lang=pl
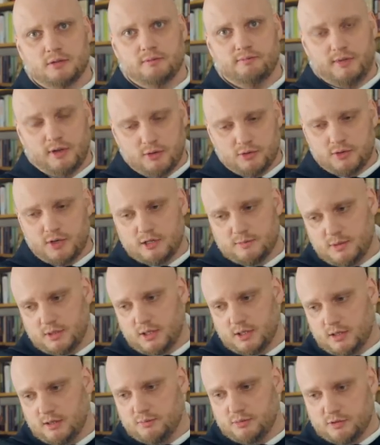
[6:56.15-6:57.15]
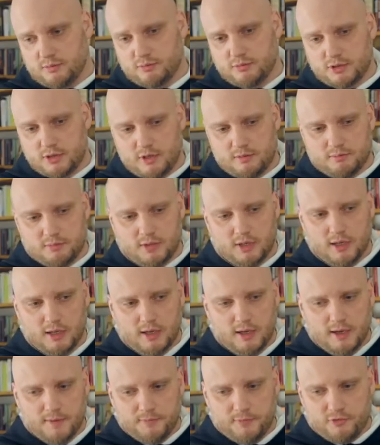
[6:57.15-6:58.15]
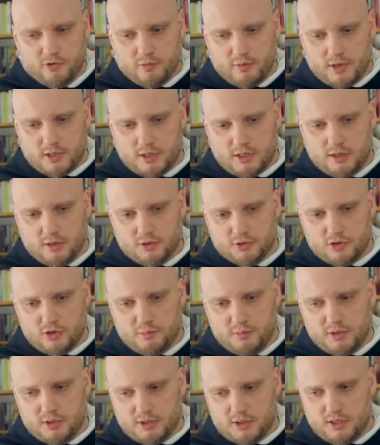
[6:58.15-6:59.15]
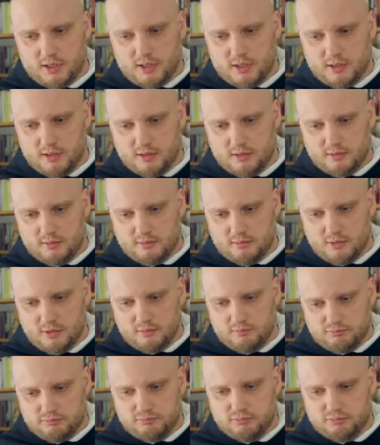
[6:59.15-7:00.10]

Wielu z nas ma takie, przypuszczam, wyobrażenie o sobie, że no,